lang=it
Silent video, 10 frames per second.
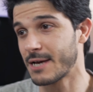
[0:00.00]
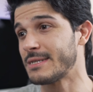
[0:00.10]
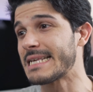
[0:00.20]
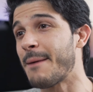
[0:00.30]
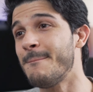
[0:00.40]
che
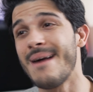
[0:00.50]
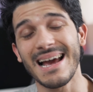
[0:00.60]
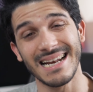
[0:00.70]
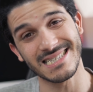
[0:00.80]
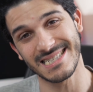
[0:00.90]
non sarà
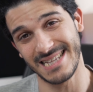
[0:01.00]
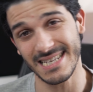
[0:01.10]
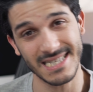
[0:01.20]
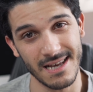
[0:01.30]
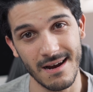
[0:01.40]
mai la
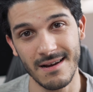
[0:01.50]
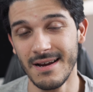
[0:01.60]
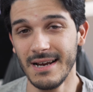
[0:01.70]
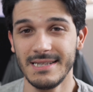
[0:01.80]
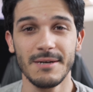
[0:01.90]
stessa
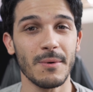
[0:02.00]
di